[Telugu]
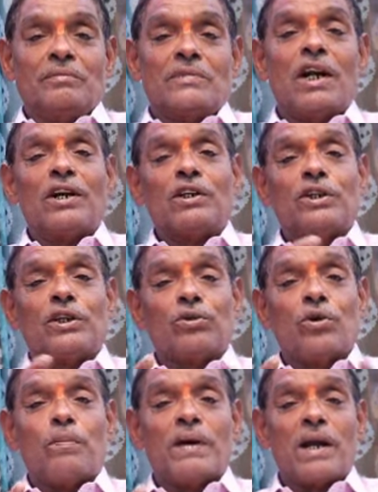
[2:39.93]
తండ్రి
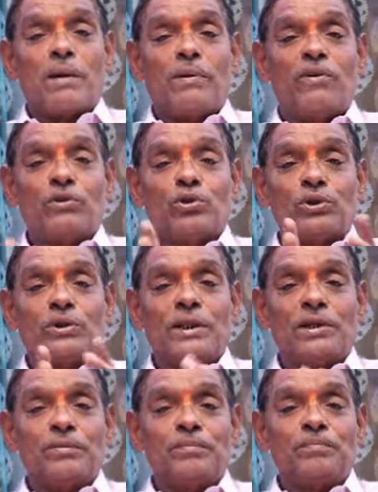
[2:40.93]
చేతిలో పరాభవం
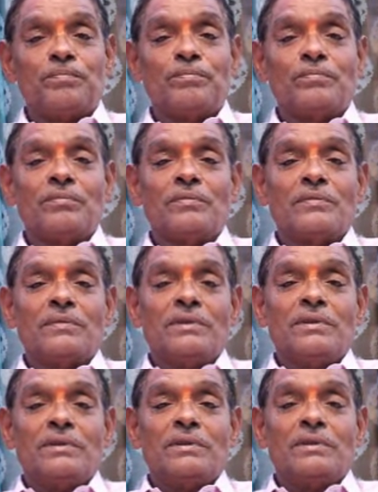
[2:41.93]
చూశాడు
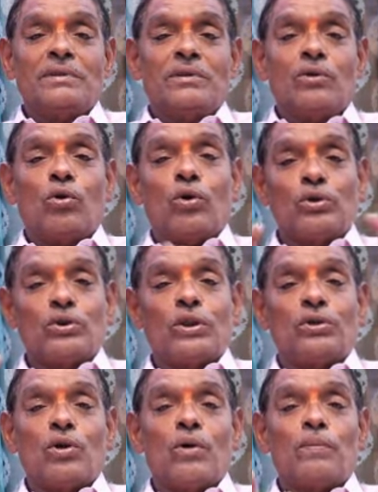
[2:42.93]
కొడుకు
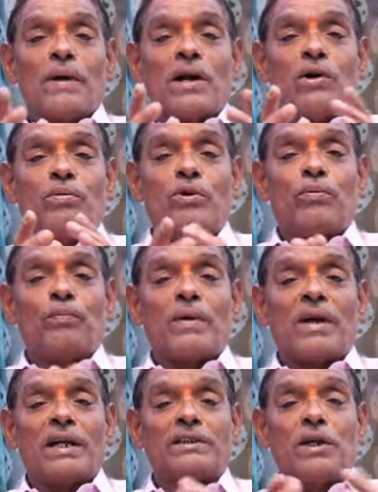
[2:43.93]
చేతిలో పరాభవం
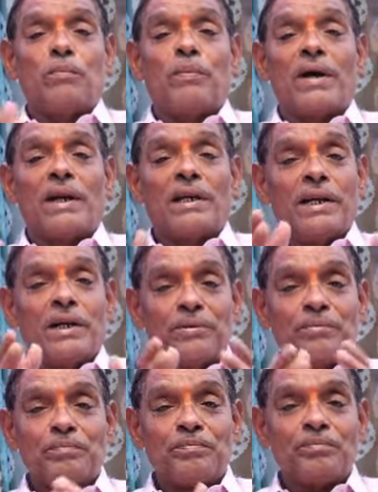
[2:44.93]
పరాజయం
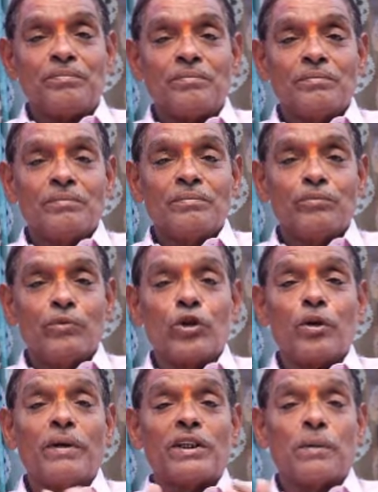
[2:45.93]
పాలయ్యాడు
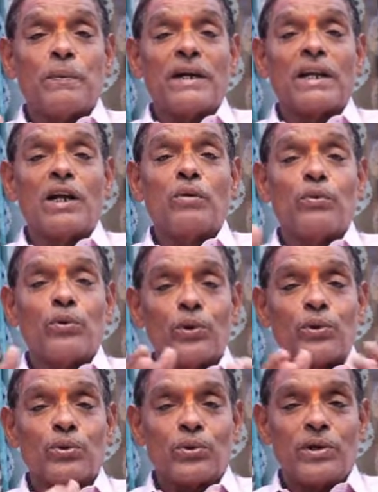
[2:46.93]
ముఖ్యమంత్రి పీఠాన్ని
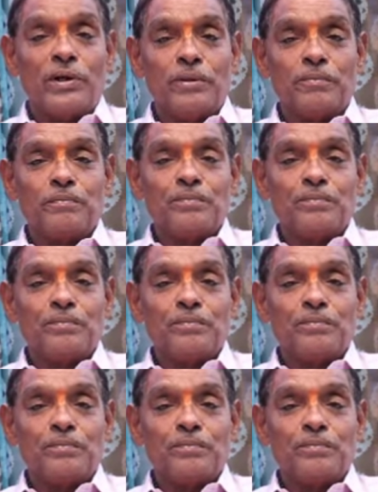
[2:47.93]
పోగొట్టుకున్నాడు